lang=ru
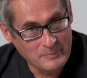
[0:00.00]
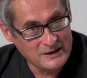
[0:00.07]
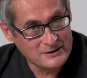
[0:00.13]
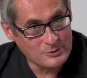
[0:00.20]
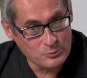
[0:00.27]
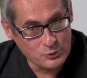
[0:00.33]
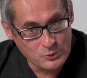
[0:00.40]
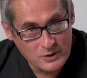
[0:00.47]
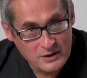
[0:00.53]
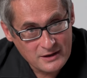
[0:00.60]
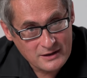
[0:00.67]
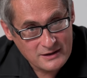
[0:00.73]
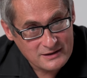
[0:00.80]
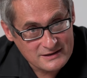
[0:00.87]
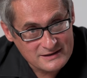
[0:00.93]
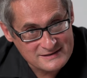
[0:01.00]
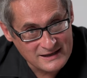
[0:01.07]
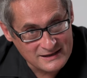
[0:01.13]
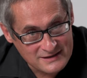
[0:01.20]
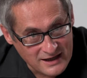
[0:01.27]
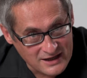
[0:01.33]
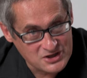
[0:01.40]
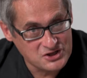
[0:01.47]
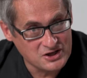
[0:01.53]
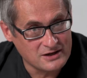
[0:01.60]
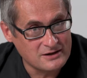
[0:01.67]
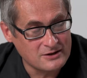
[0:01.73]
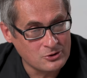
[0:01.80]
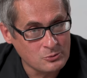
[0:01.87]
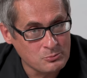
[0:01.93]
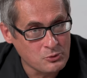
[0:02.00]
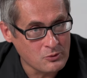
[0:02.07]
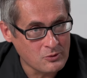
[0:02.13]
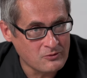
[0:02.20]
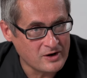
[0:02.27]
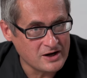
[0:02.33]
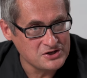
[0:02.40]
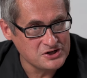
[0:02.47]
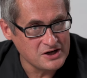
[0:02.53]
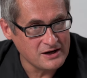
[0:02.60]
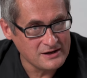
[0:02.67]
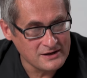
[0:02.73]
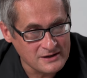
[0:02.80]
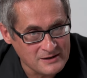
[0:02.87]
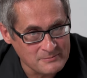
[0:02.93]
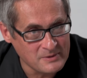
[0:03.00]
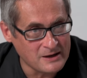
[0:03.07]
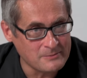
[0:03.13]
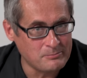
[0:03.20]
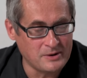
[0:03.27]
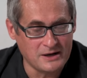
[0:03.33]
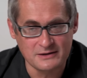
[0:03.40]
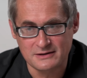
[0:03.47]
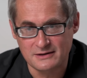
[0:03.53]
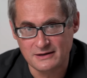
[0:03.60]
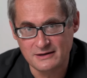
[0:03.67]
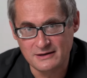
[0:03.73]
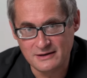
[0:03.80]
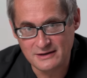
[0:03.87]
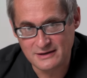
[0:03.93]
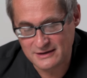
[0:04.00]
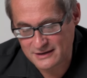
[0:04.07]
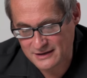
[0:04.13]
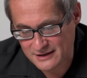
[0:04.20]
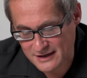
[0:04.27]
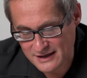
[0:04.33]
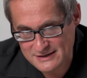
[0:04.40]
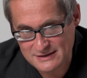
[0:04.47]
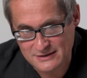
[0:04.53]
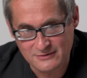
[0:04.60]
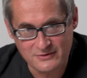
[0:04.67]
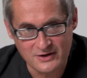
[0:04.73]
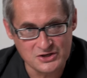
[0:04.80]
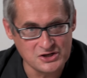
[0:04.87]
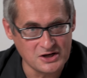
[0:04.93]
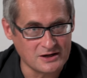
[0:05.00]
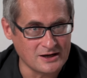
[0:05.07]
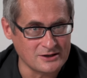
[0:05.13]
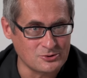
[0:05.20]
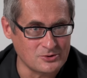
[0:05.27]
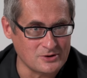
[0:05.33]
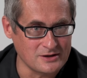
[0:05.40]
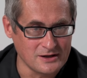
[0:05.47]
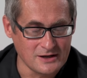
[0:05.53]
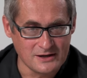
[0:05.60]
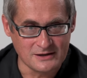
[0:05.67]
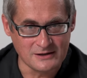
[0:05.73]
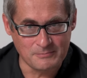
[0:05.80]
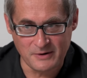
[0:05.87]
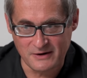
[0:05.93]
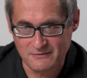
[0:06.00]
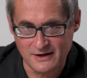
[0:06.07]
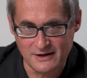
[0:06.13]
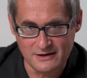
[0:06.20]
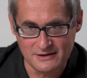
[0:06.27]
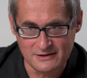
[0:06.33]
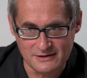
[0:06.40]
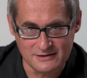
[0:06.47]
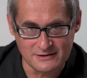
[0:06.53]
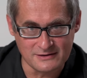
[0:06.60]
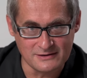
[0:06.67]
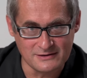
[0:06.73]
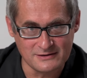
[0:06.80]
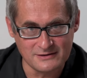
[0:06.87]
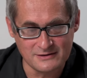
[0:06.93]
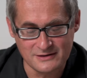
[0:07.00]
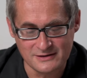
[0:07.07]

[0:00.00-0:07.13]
Поэтому задача любого врача, и гомеопата, и китайского врача, который направляет э,